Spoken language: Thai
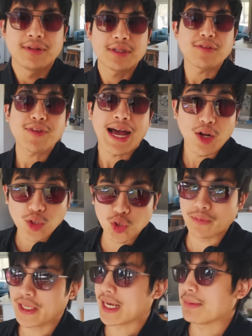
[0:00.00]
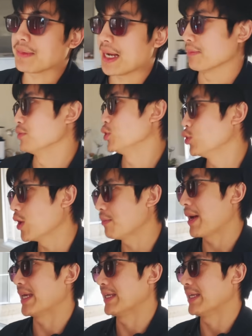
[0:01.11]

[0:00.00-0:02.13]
ก็ฝากรอชมด้วยนะครับกับช่วงใหม่